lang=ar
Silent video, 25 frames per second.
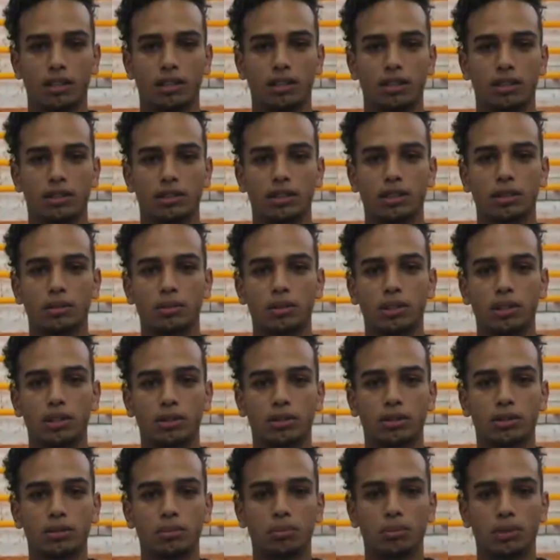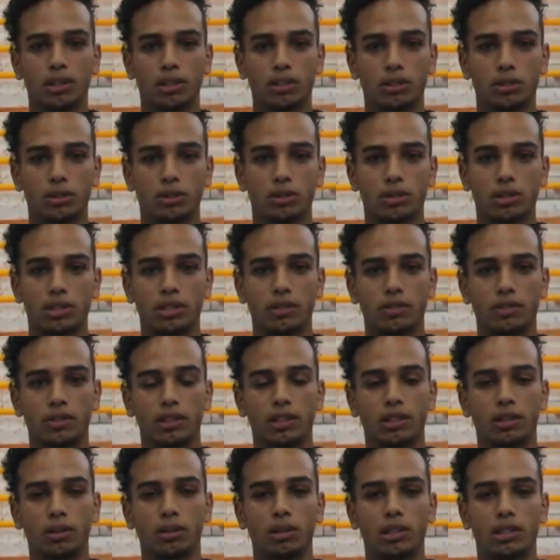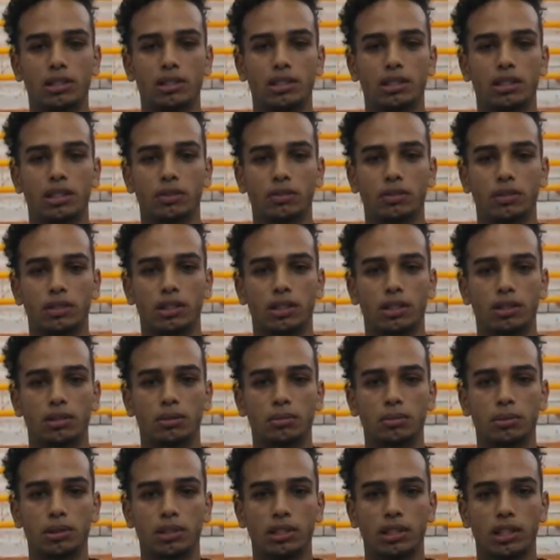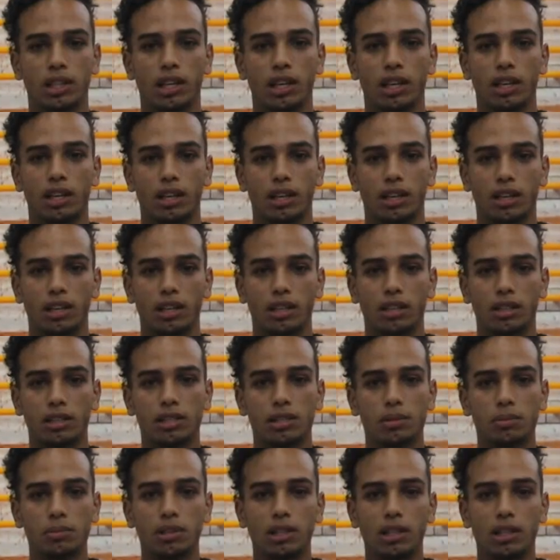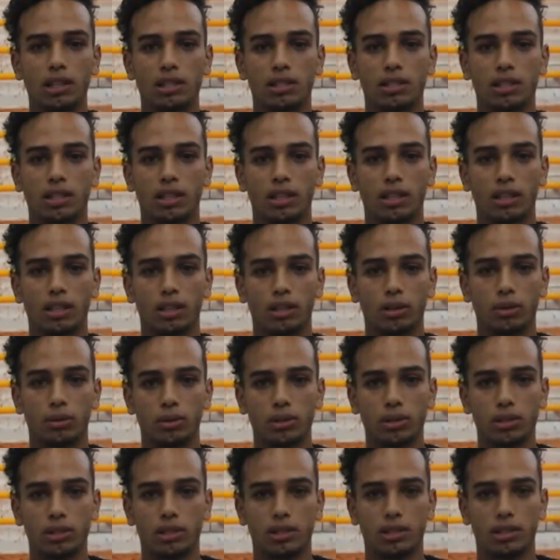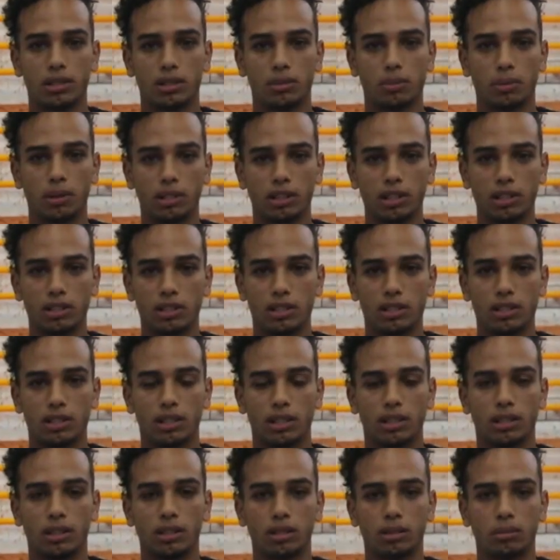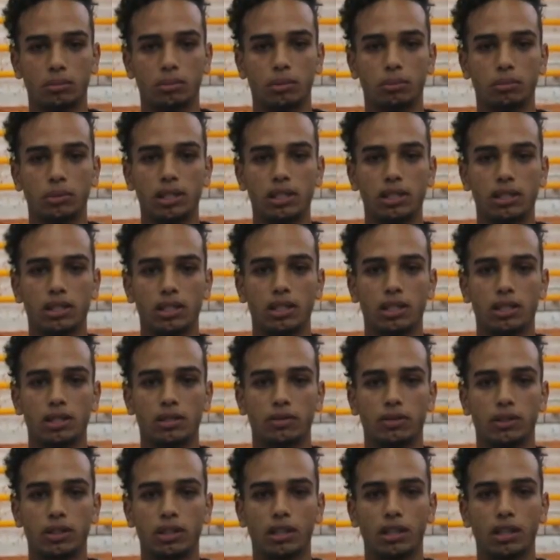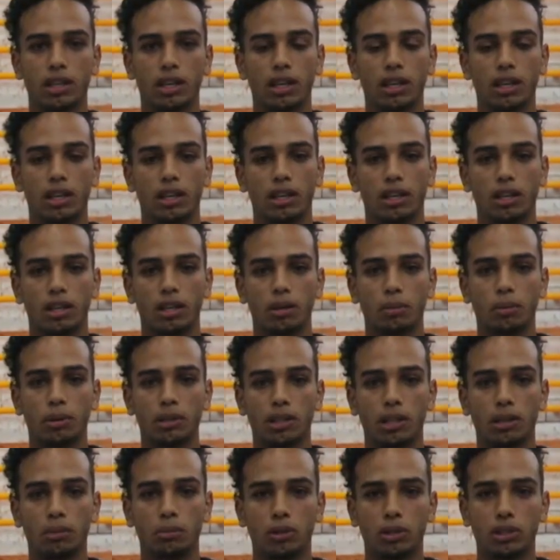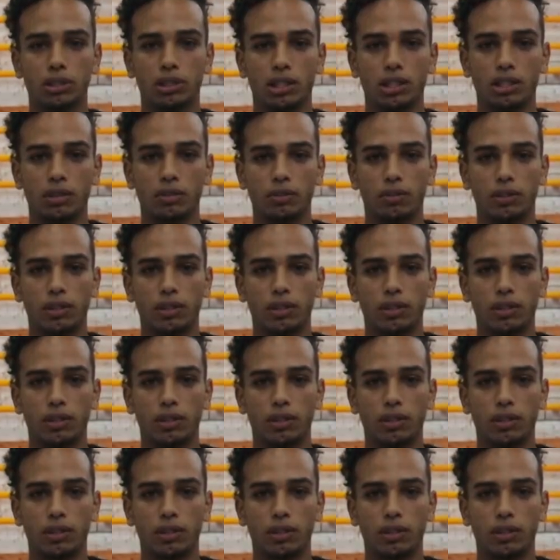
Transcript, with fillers: السلام عليكم كنشكر سفينة على الاستضافة ديالهم الاسم ديالي زكريا العوج 17 سنة من مدينة اسفي آه، بطل محترف